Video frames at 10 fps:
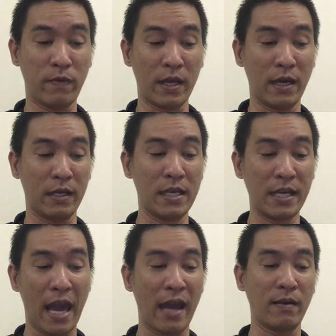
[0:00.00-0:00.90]
và
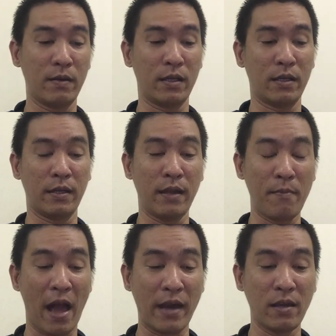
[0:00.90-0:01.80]
Thiên Can
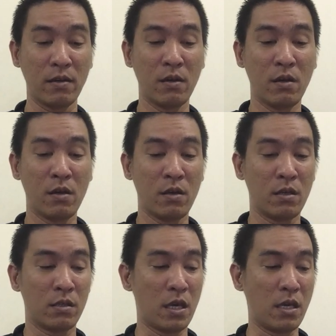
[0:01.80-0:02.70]
đem lại
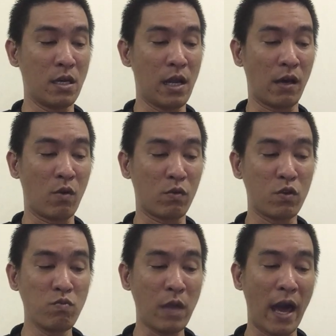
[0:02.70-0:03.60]
thì là
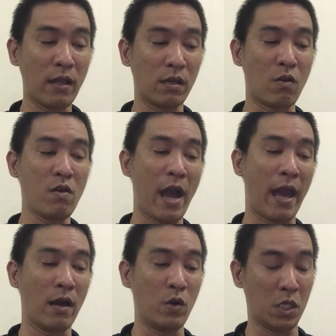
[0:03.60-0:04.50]
chúng ta có
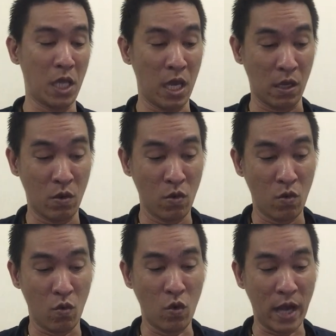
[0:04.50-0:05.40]
hạn hình tiền
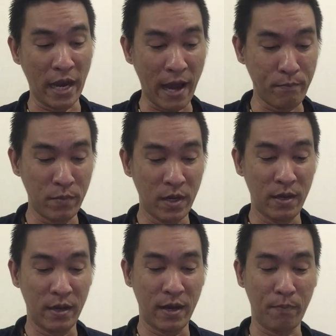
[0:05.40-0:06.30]
của cả năm,
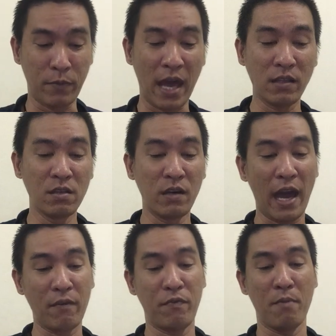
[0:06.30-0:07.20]
gặp tháng tương
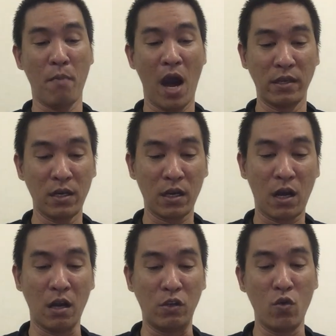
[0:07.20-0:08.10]
khắc về mệnh
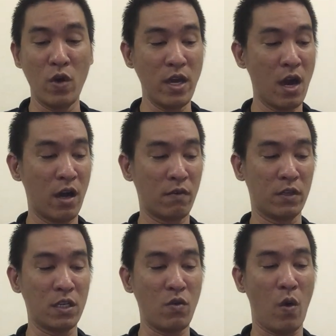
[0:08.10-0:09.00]
cần chú ý hơn
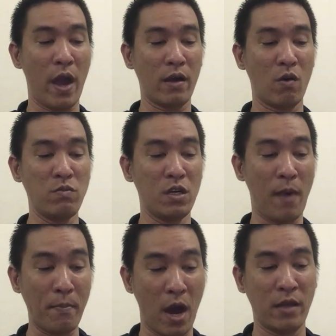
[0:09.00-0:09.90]
về sức khỏe cũng như
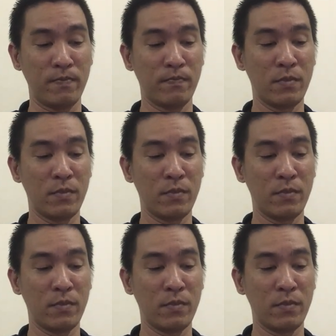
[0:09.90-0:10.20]
bản mệnh.